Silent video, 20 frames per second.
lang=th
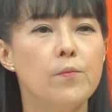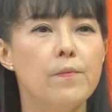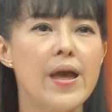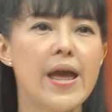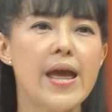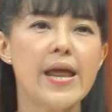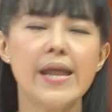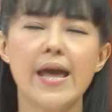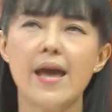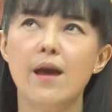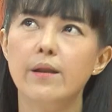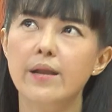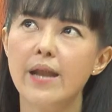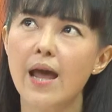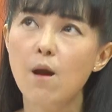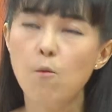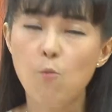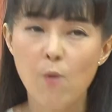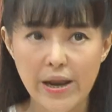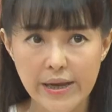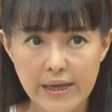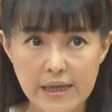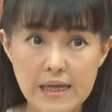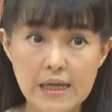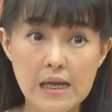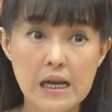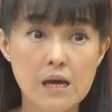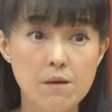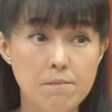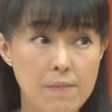ณแม่เนี่ยณวัน
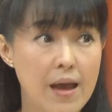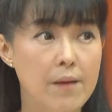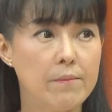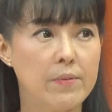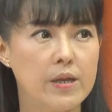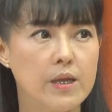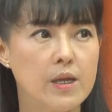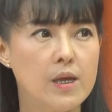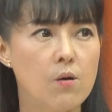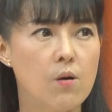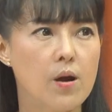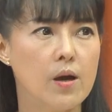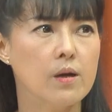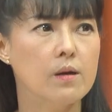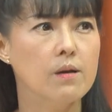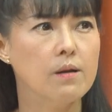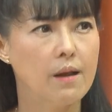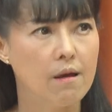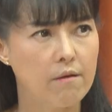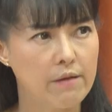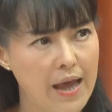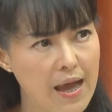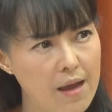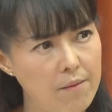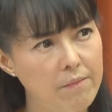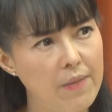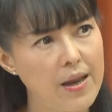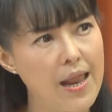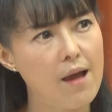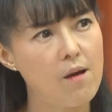ที่เริ่มพาไปเที่ยวอะคือเรา
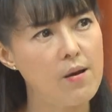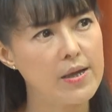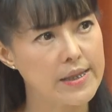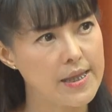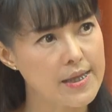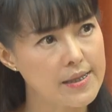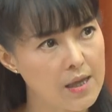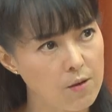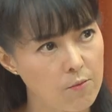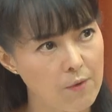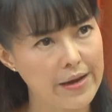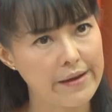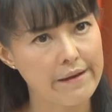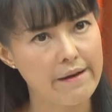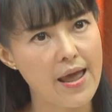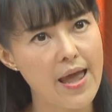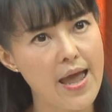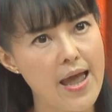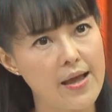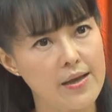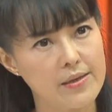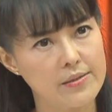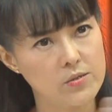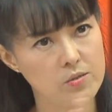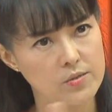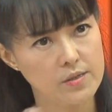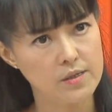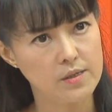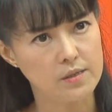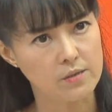ทำมาแล้วอะตั้งแต่วันแรกอะ
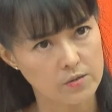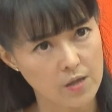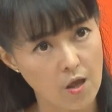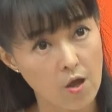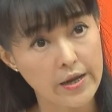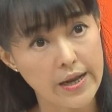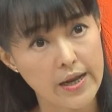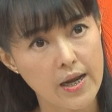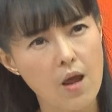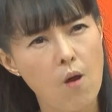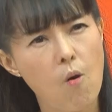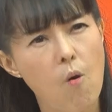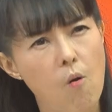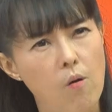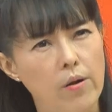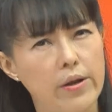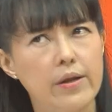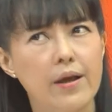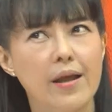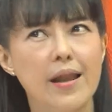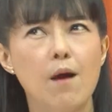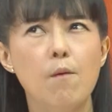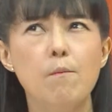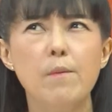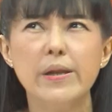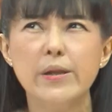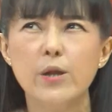จนถึงตอนนั้นอะหเดือนแล้วมัน